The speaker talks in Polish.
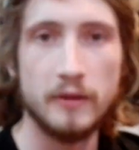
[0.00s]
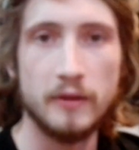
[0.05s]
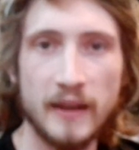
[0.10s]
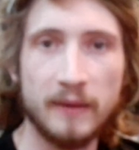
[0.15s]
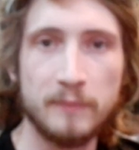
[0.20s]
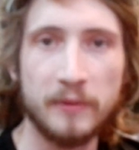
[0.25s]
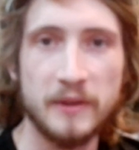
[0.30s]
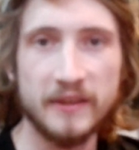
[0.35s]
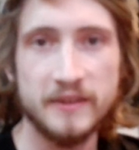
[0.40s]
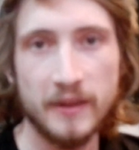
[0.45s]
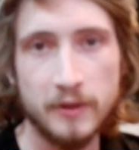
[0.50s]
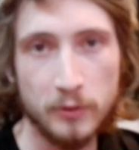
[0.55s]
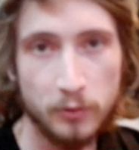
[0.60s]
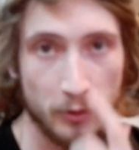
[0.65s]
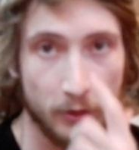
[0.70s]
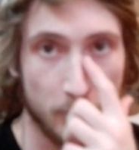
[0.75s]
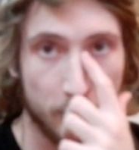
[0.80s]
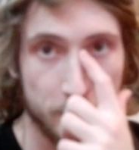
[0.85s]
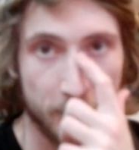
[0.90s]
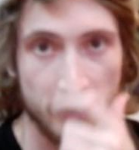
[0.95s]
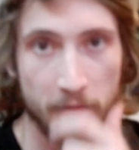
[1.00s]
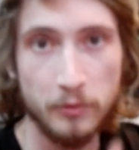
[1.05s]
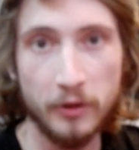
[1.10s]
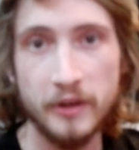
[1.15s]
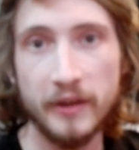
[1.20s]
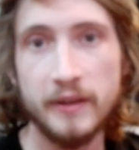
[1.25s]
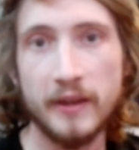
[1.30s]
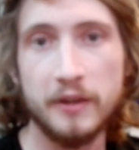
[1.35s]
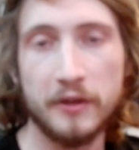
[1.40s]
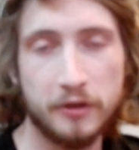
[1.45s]
I tak prezentują się
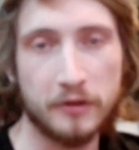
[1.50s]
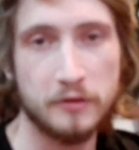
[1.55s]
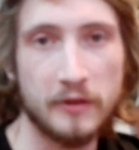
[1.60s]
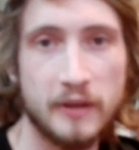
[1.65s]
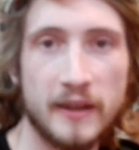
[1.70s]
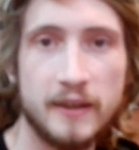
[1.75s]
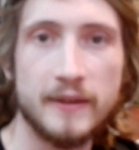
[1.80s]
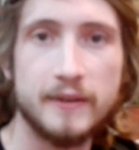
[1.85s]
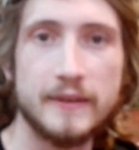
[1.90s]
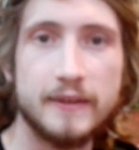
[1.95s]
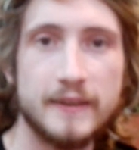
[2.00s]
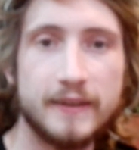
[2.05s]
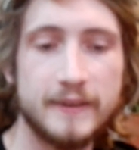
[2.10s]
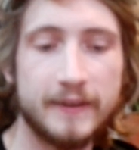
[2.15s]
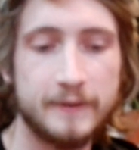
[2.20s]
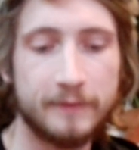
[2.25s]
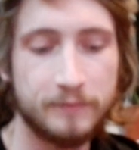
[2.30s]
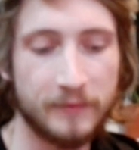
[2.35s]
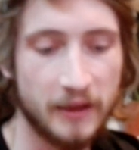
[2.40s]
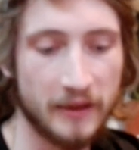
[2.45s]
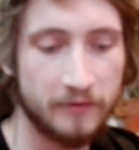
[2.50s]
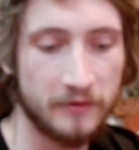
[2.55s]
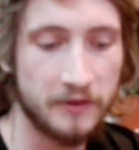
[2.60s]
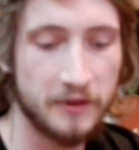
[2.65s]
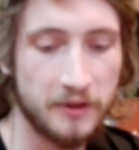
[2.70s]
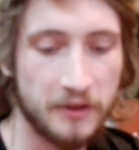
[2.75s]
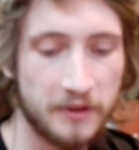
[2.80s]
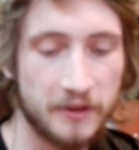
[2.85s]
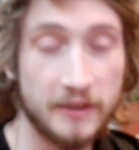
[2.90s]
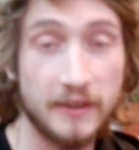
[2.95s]
moje nasiona. Jak
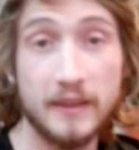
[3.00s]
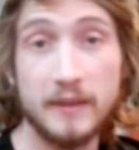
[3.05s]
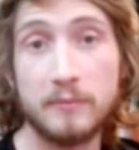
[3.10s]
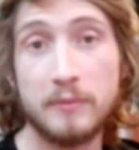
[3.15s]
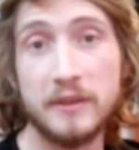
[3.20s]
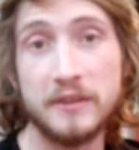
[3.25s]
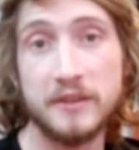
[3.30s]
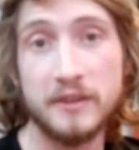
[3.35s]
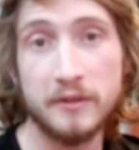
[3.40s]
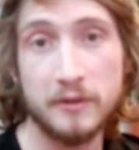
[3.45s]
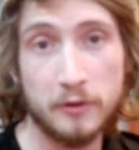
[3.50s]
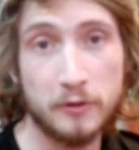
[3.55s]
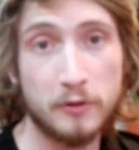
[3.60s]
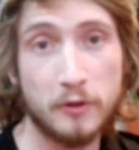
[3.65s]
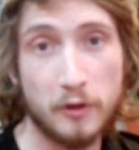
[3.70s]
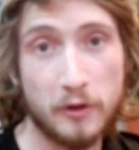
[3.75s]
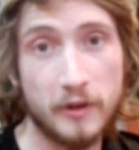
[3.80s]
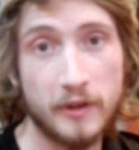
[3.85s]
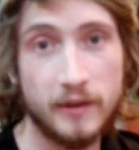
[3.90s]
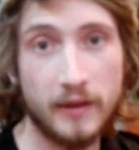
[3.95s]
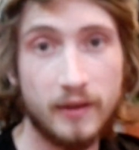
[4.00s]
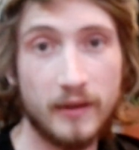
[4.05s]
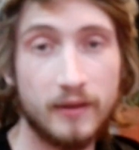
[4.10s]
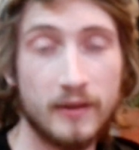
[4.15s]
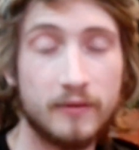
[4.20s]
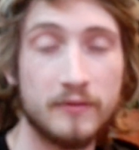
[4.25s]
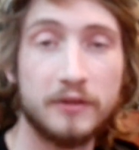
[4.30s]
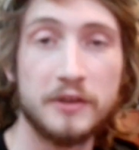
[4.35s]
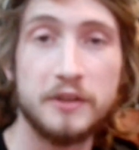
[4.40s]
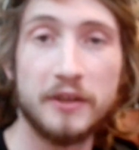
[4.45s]
widzicie, będzie to trochę
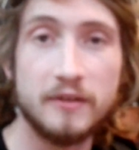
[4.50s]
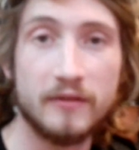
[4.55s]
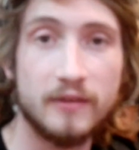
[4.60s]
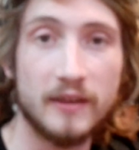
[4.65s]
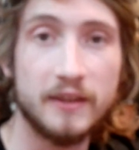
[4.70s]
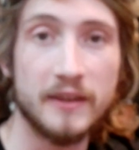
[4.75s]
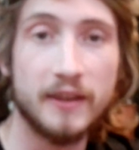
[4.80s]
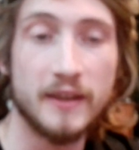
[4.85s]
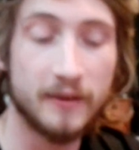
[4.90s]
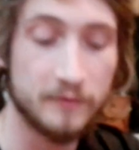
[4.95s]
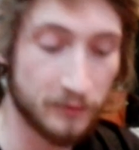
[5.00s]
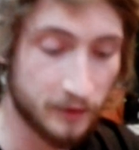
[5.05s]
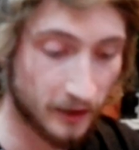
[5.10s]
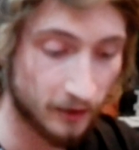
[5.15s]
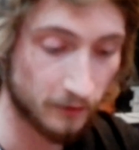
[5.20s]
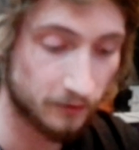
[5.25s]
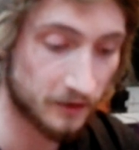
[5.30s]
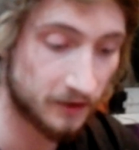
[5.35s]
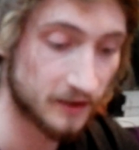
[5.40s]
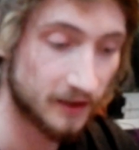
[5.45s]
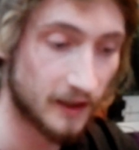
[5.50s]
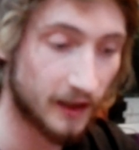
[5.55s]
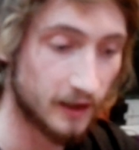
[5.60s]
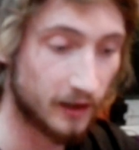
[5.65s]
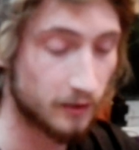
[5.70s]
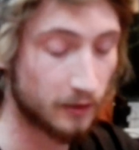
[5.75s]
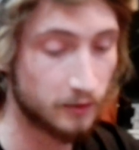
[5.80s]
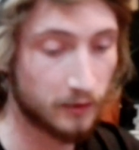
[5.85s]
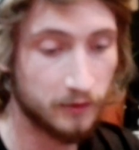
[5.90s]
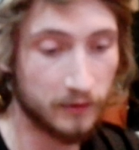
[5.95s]
wysiewania tego
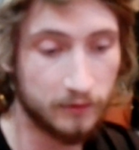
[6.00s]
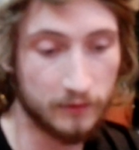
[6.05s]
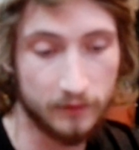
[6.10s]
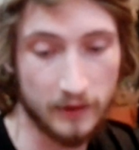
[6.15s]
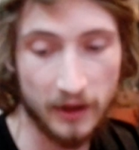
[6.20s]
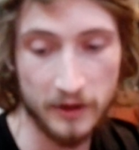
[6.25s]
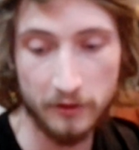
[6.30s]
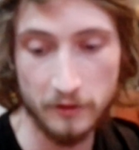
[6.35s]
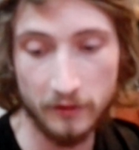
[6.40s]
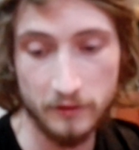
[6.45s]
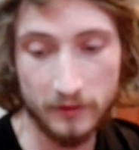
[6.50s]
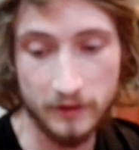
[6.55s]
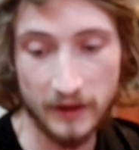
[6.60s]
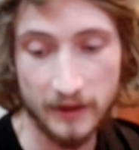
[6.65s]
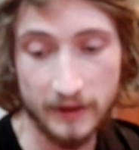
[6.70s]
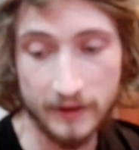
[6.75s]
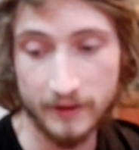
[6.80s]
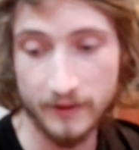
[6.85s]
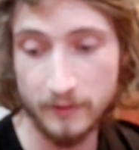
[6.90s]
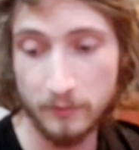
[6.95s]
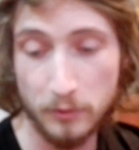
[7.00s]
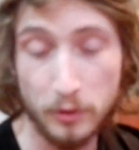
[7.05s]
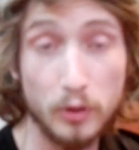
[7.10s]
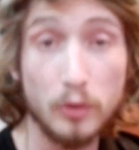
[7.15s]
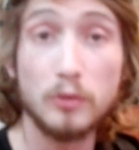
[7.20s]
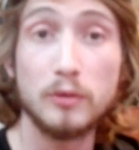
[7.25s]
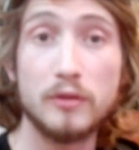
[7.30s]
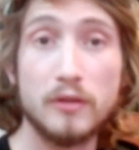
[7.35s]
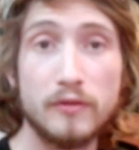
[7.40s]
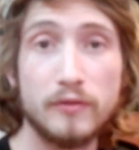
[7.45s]
wszystkiego. No, nasion jest
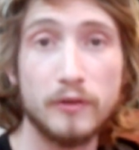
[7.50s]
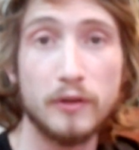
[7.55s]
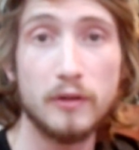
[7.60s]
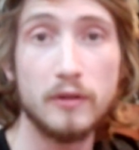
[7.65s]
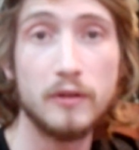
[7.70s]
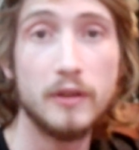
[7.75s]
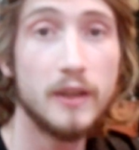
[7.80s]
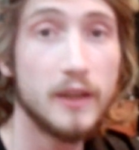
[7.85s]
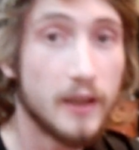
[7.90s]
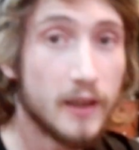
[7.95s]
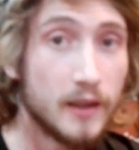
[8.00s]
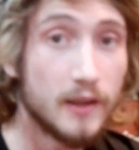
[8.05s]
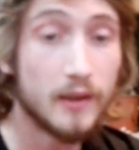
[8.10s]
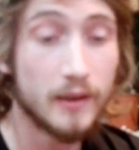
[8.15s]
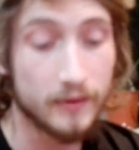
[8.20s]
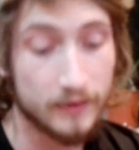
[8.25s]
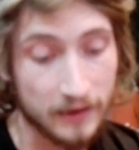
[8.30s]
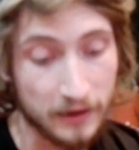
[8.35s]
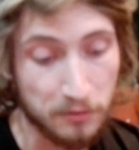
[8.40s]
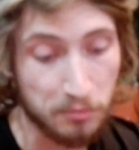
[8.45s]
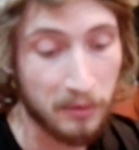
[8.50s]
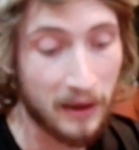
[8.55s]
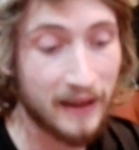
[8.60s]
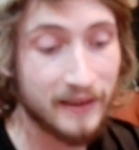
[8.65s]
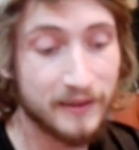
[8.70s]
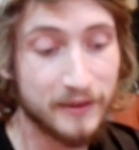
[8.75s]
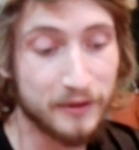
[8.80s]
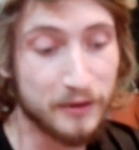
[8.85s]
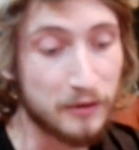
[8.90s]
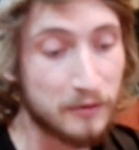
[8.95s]
mnóstwo. Też
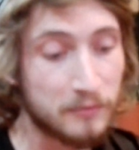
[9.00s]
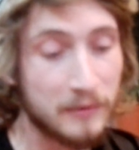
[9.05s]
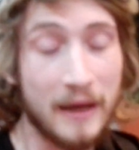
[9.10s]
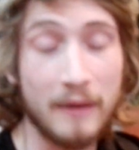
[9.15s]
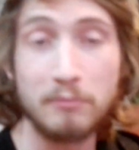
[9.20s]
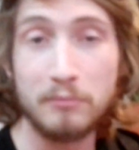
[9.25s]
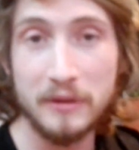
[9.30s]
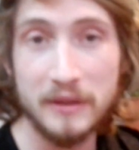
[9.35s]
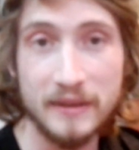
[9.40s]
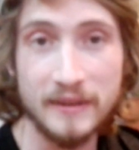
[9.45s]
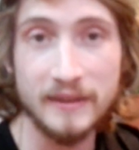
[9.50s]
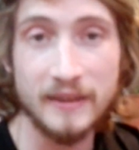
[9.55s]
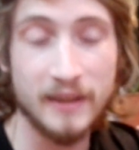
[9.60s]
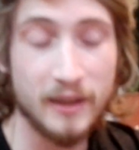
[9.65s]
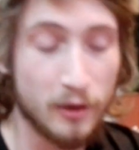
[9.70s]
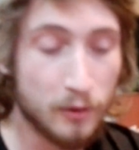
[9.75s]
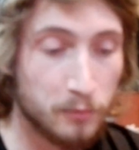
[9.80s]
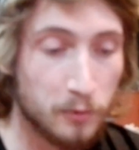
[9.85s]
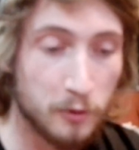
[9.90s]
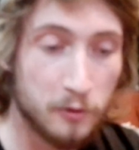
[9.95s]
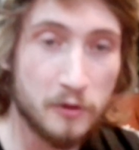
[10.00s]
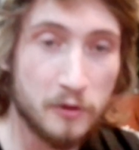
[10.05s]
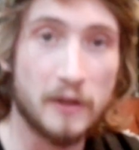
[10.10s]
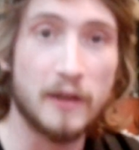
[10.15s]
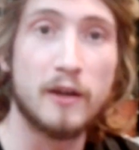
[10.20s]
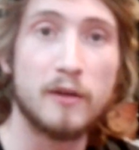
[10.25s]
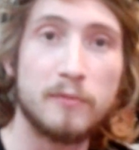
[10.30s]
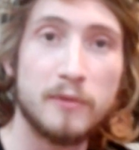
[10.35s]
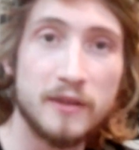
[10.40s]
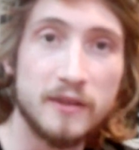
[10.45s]
plany są ambitne. Oprócz
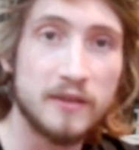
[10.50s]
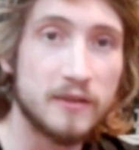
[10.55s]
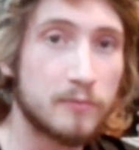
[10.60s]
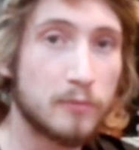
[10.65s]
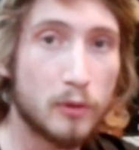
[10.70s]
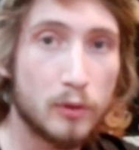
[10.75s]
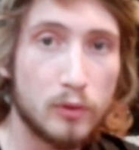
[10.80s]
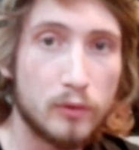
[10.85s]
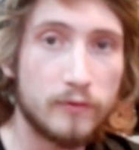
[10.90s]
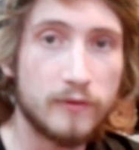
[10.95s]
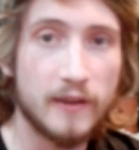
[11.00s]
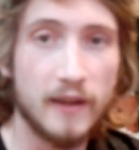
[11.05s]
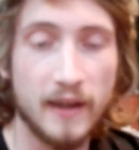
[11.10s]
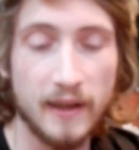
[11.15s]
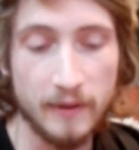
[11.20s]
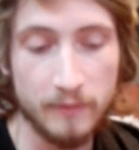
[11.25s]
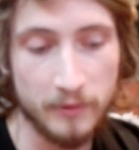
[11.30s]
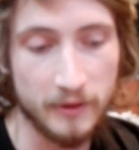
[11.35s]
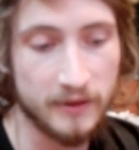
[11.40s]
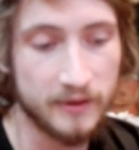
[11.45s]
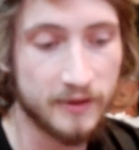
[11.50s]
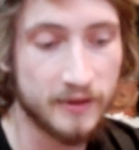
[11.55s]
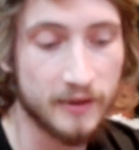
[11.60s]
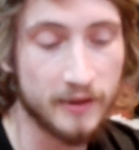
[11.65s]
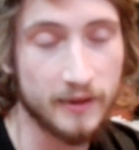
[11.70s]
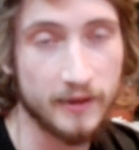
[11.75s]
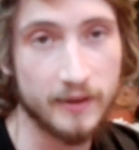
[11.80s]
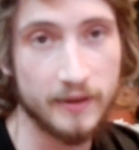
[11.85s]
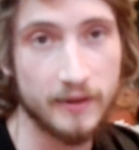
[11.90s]
tego będzie borówka, będzie